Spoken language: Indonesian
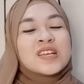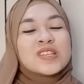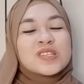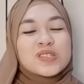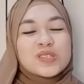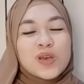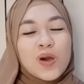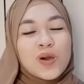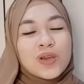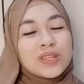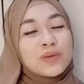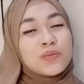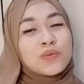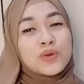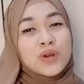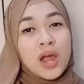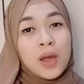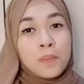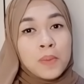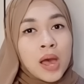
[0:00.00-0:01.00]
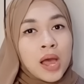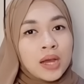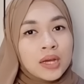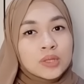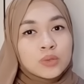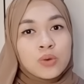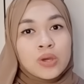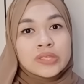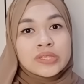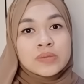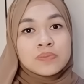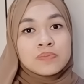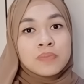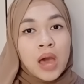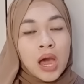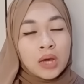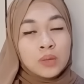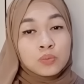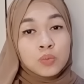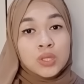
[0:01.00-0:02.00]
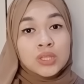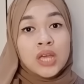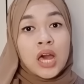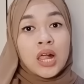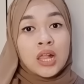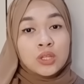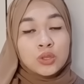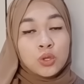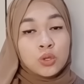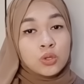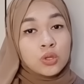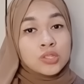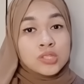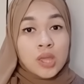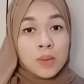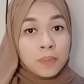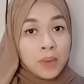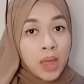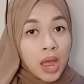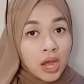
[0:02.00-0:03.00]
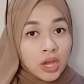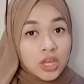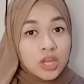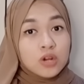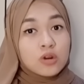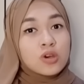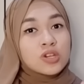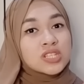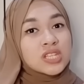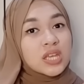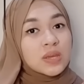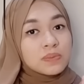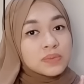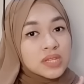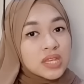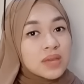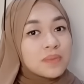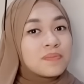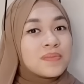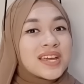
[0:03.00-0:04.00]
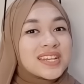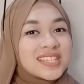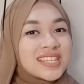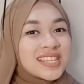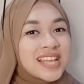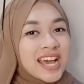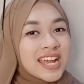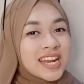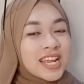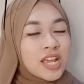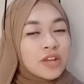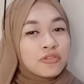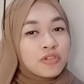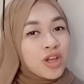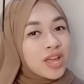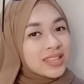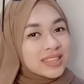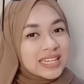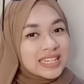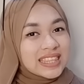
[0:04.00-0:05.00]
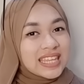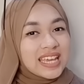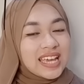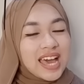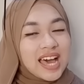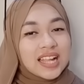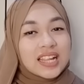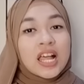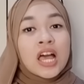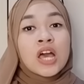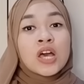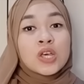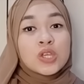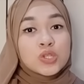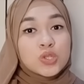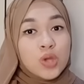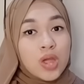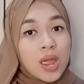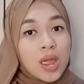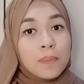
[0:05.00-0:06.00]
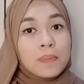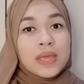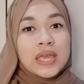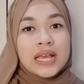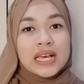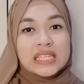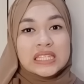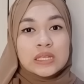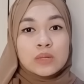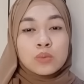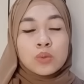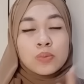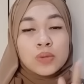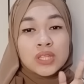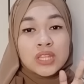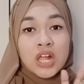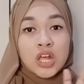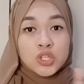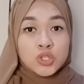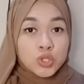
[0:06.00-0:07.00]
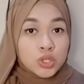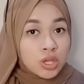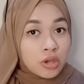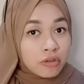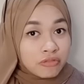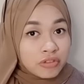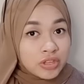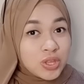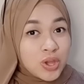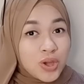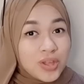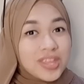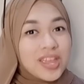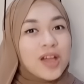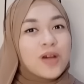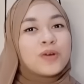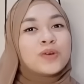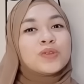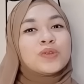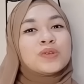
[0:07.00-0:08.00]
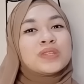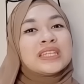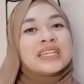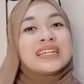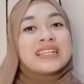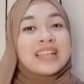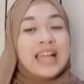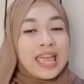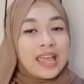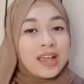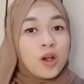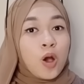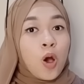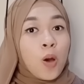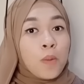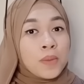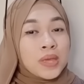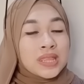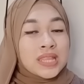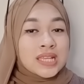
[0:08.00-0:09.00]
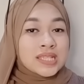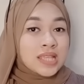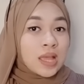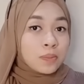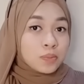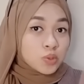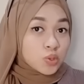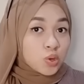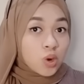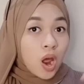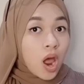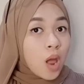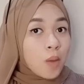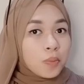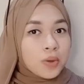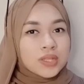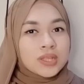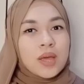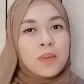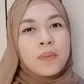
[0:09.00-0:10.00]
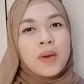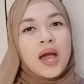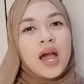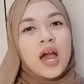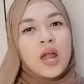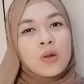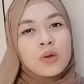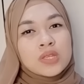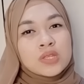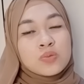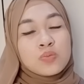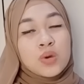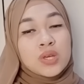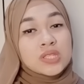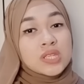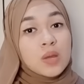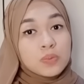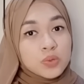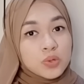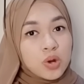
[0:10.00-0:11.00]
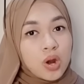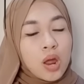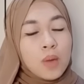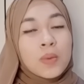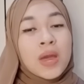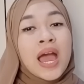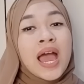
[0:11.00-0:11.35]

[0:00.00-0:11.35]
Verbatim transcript: So ini murah banget, wajib banget buat kalian tonton sampai akhir no skip-skip biar tidak ada info yang tertinggal. So yep, ingat sebelum kita lanjut ke videonya untuk di like, comment, dan subscribe subscribe. Kenapa kalian wajib buat subscribe?